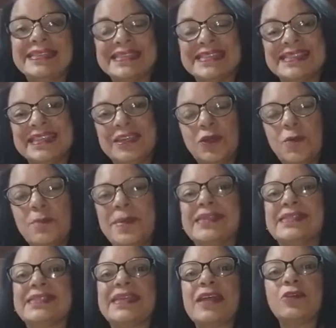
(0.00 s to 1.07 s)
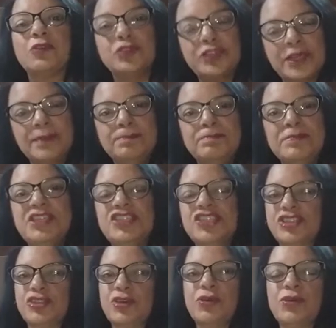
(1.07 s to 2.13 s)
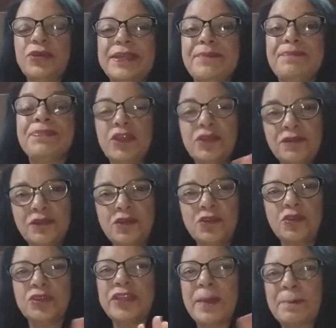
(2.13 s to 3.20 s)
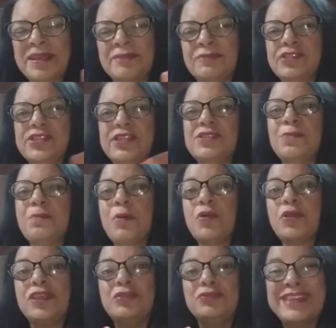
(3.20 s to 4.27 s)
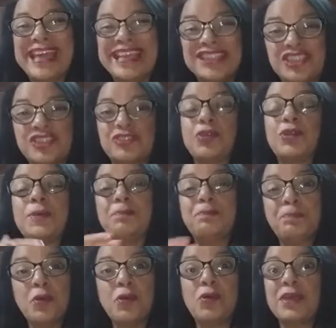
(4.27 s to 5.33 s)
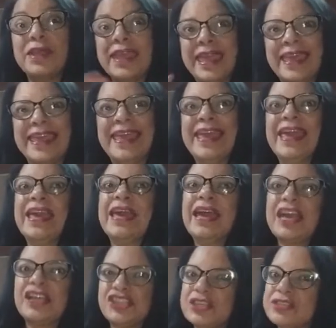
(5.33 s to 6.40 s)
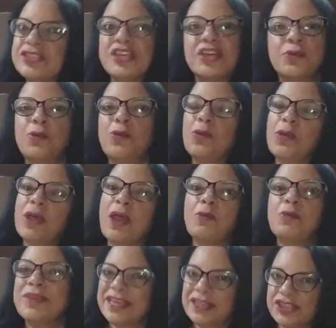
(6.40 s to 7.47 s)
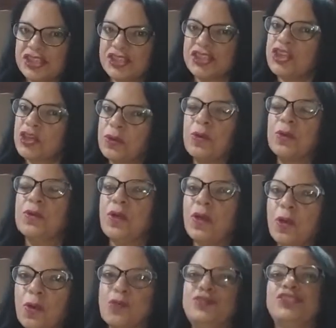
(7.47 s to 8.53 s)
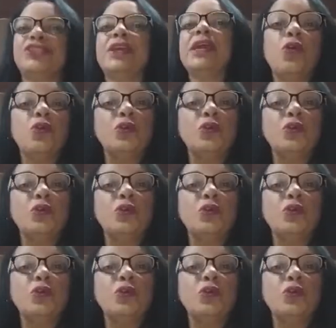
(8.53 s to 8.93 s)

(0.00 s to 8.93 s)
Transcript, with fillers: antes de começar contando minha história, eu vou contar para vocês um pouquinho da história, por que a gente chegou ao que a gente chegou hoje,